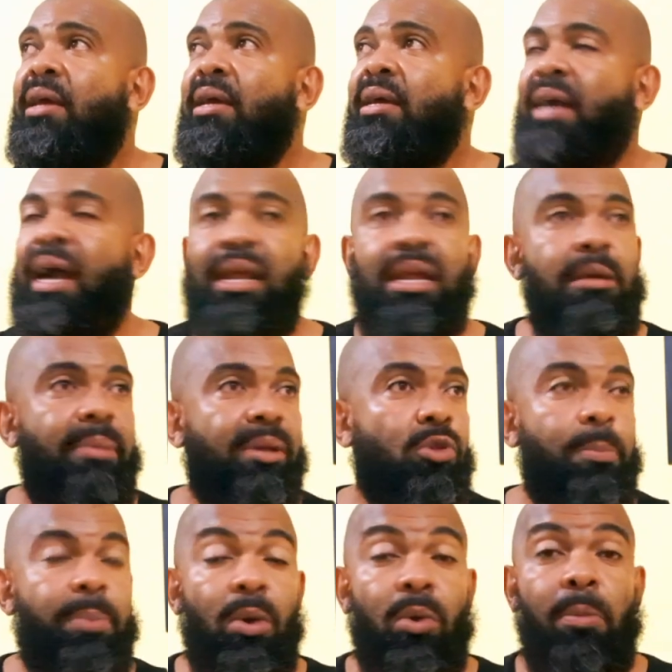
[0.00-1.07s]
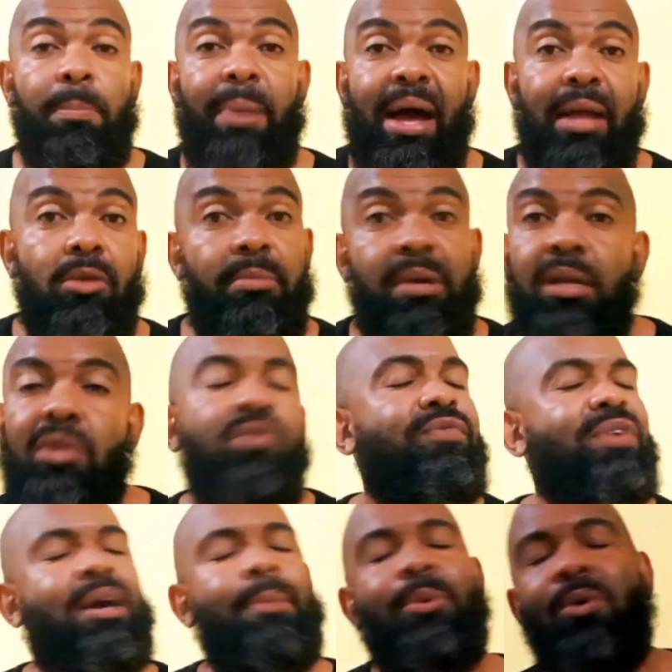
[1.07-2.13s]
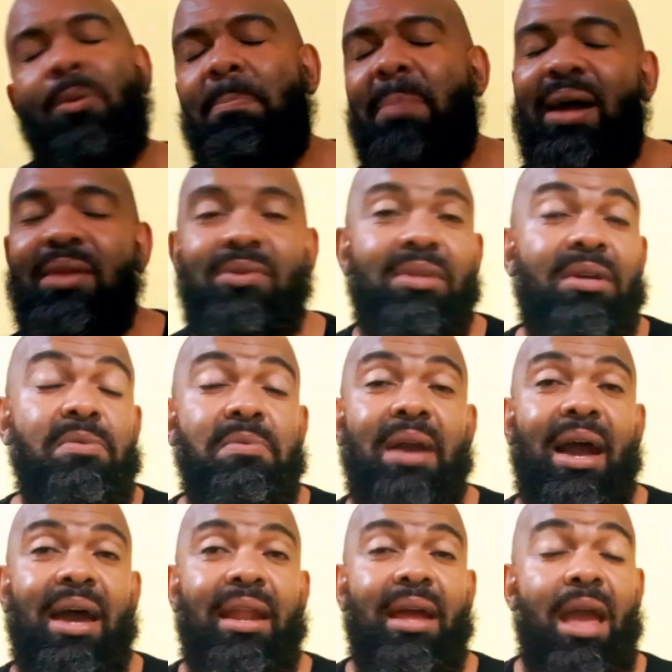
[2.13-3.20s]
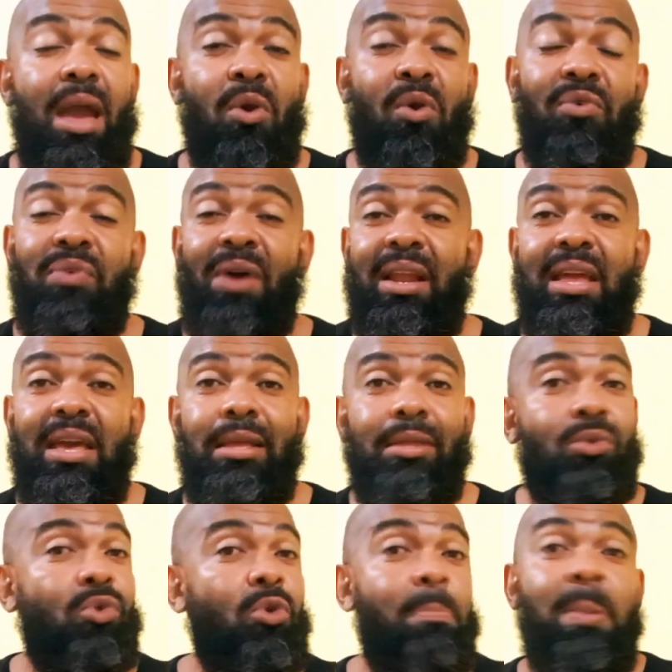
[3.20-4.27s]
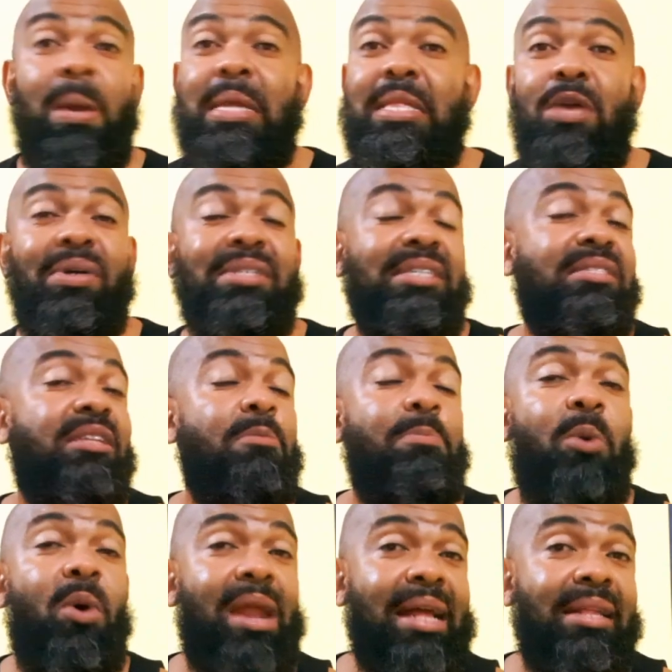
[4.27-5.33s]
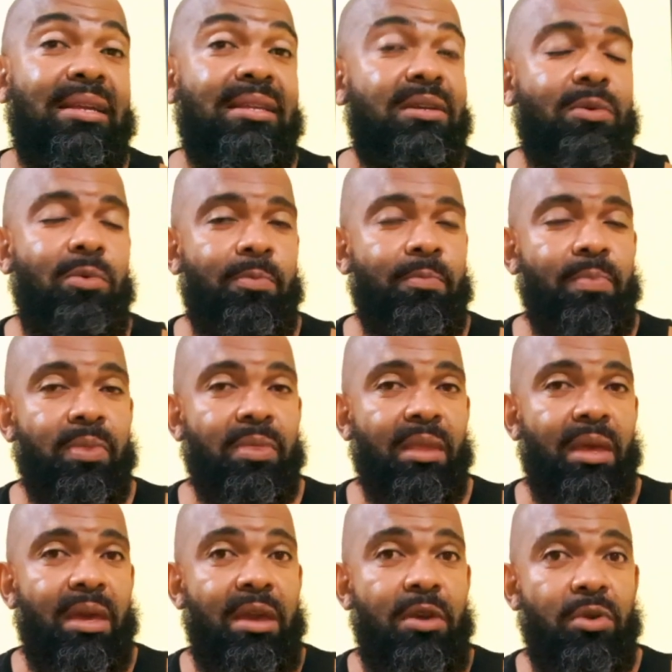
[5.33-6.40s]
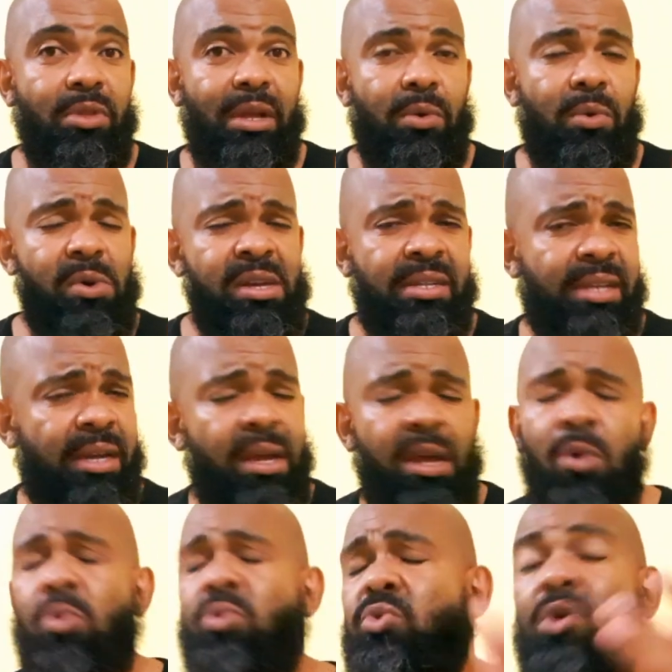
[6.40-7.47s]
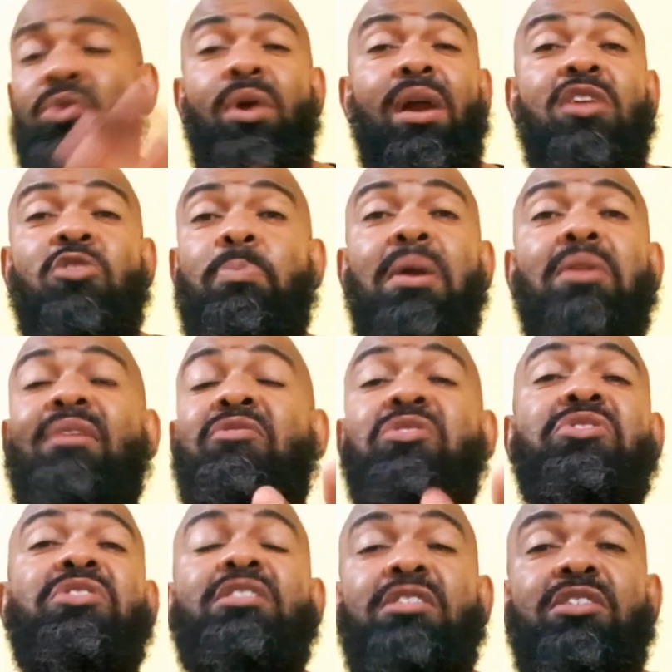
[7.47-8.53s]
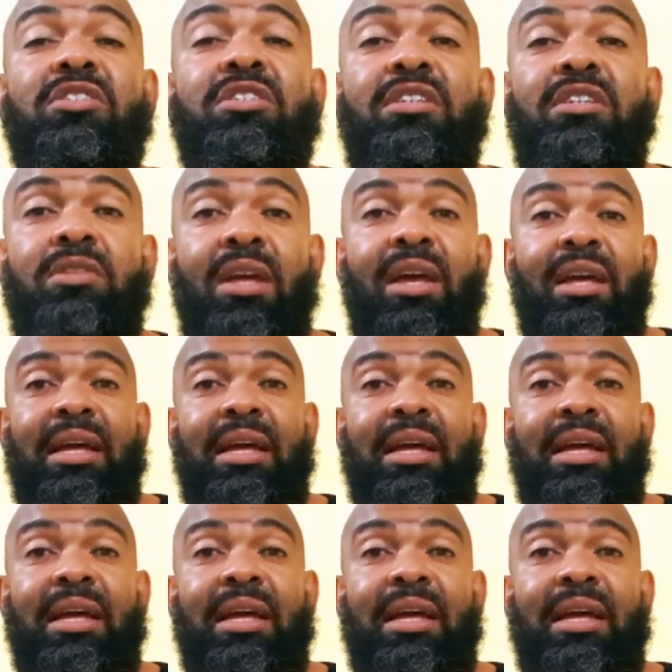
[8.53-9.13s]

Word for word: Caramba, tô preocupado. Mano, não fica preocupado não, cara. É o que eu falei, tu não perdeu essa temporada não. E outra coisa, com todo respeito a vocês inscritos,